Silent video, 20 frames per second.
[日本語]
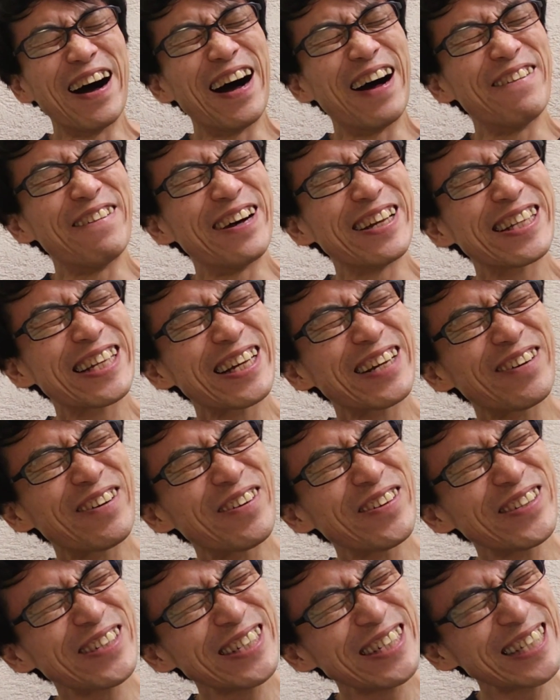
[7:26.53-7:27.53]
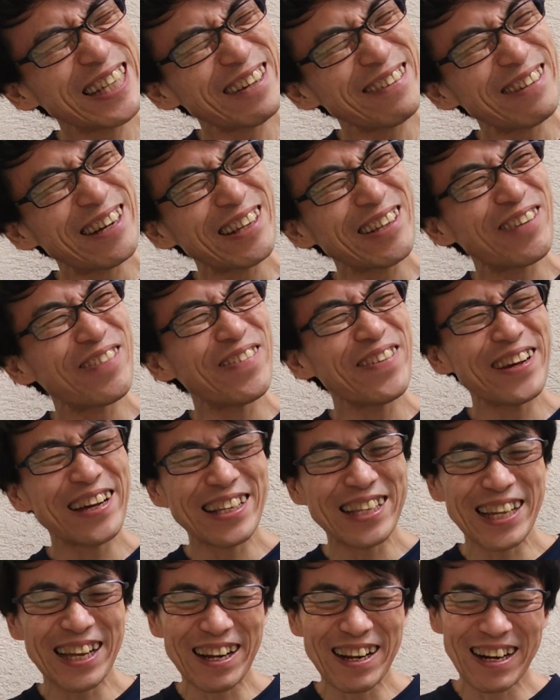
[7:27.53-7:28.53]
あまあ、だ腰痛くなったもらい
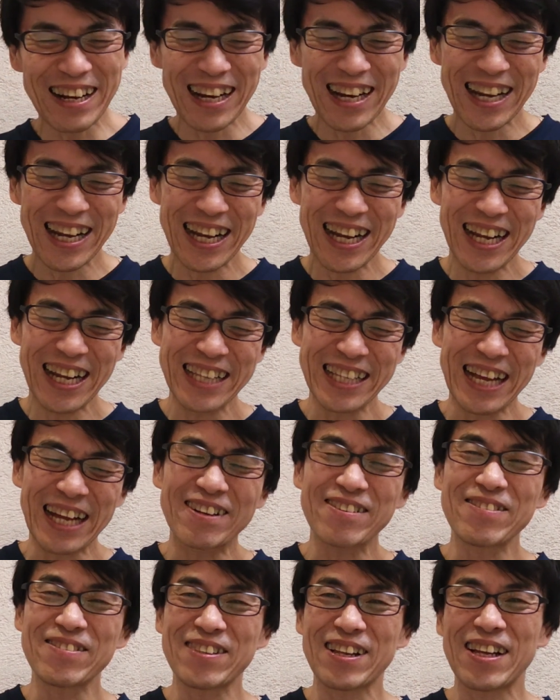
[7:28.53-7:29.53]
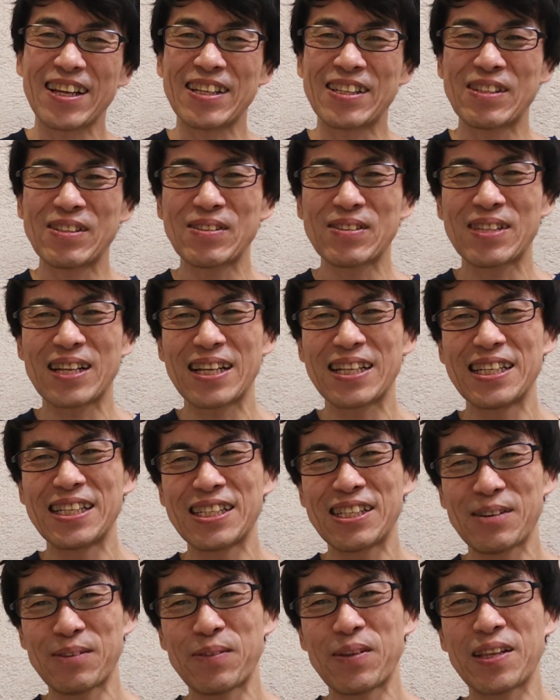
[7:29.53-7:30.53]
方かななるんで、週3に
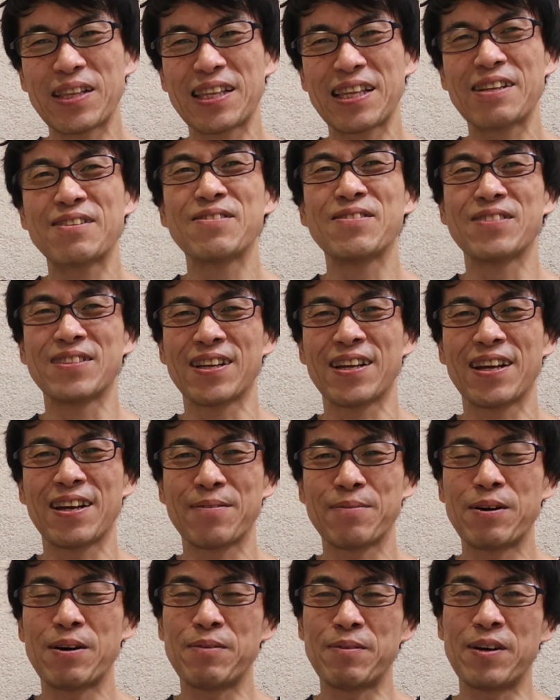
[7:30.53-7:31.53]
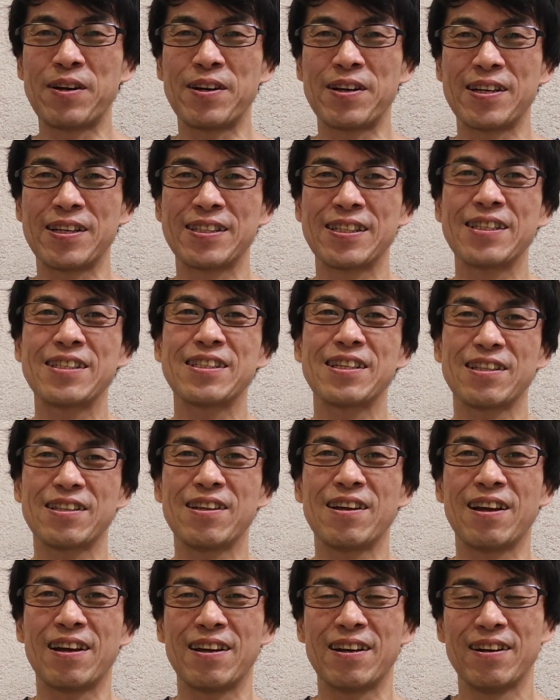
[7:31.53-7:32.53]
してもらってるんで、まあまあ、全然
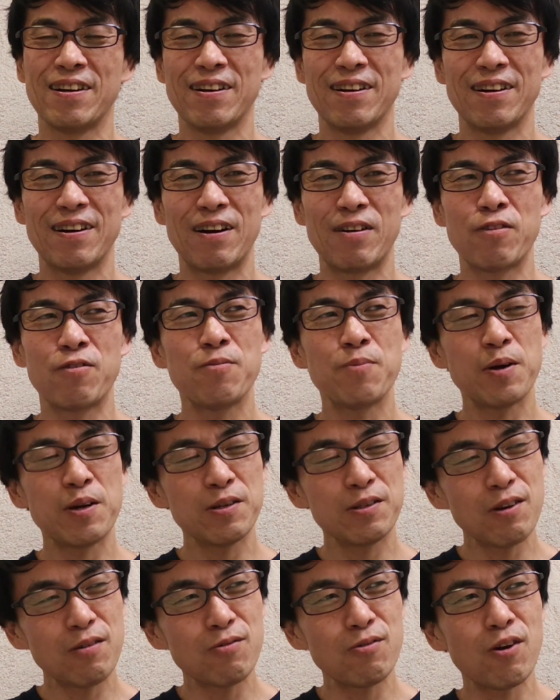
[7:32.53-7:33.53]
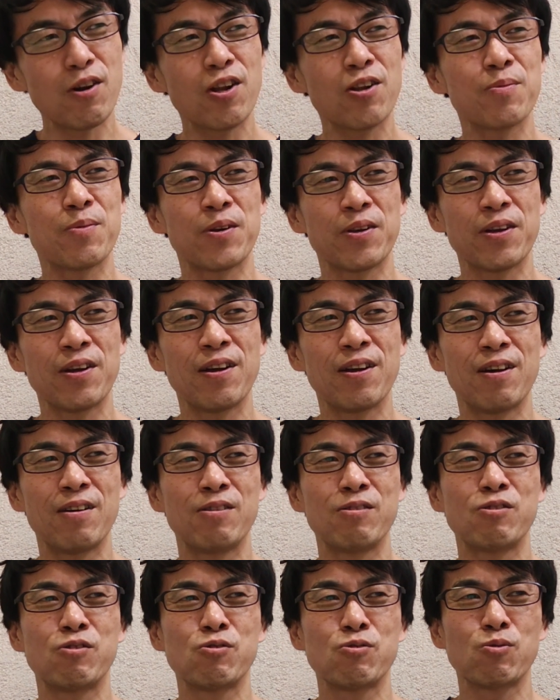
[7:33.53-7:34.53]
ね、あのほんま痛くなければ
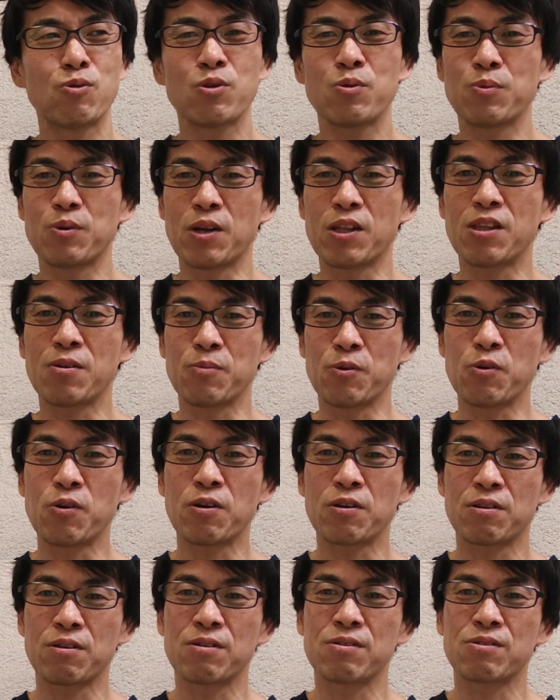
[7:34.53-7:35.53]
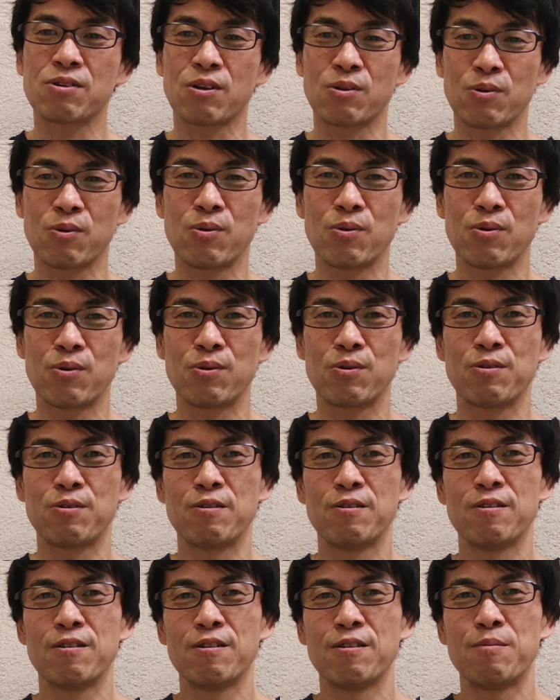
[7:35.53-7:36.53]
ね、週5でもやってもよかったんですけど、
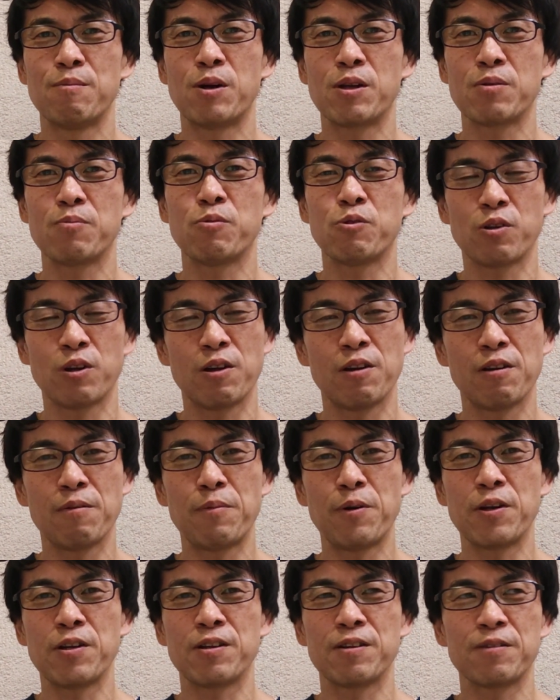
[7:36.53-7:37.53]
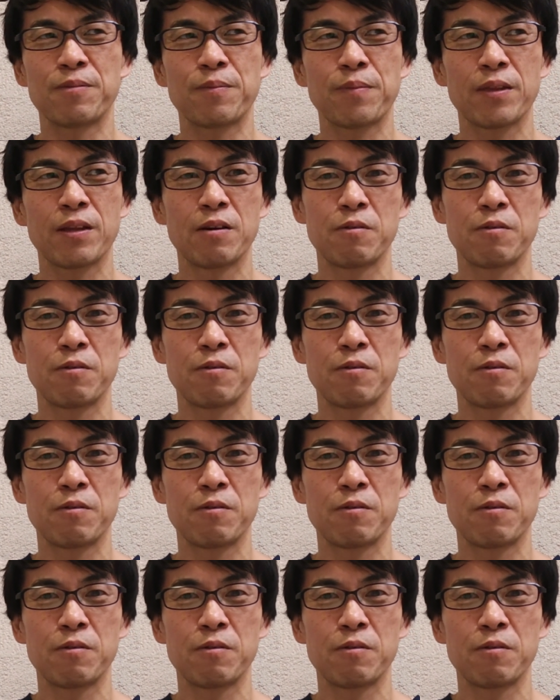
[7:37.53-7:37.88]
まあでもね、やっぱり、